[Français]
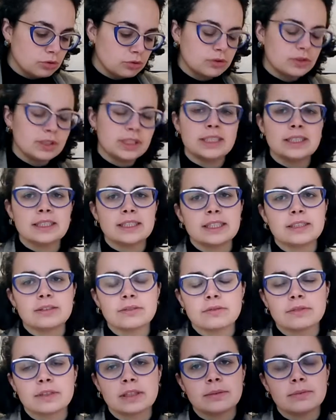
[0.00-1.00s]
utilisés
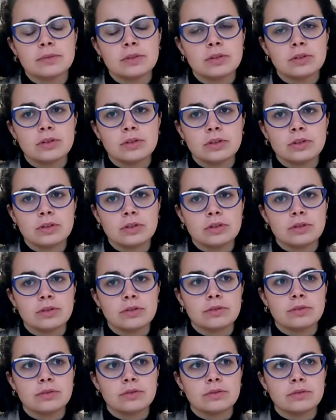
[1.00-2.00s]
sont vraiment
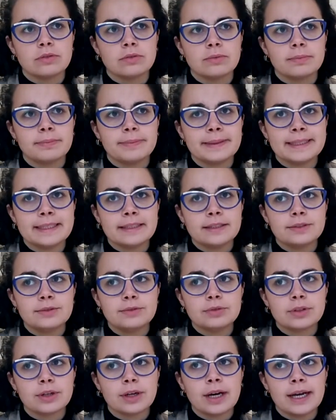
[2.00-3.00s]
pas
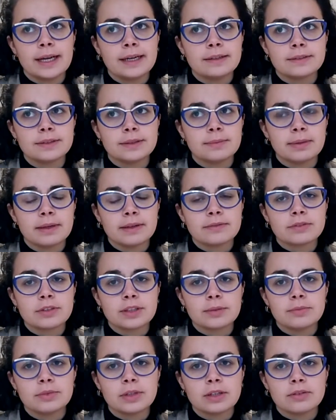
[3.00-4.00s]
naturels. C'est pas un
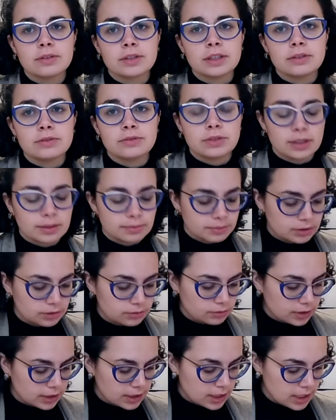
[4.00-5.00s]
vocabulaire auquel je suis
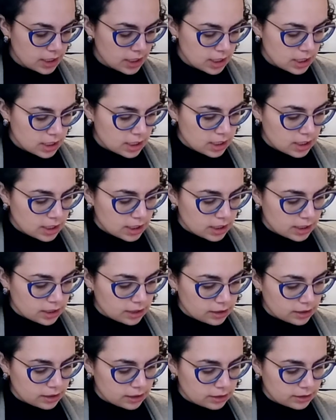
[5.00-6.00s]
habituée.
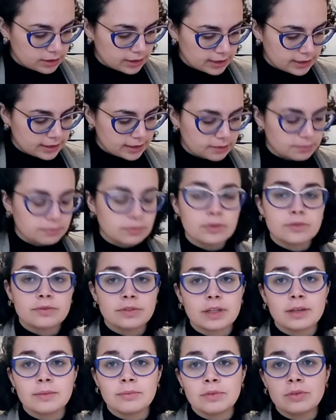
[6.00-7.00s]
Et, ça demande
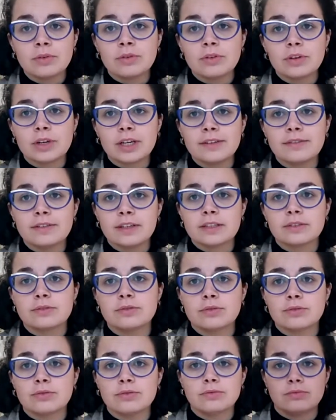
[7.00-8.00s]
vraiment
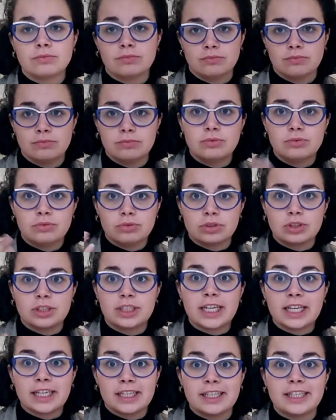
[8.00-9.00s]
réflexion sur
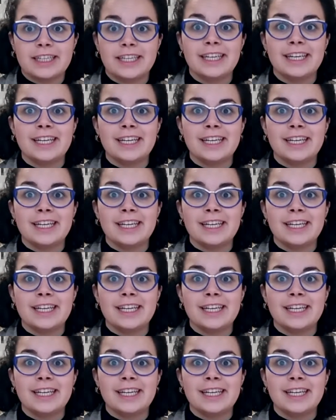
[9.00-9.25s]
chaque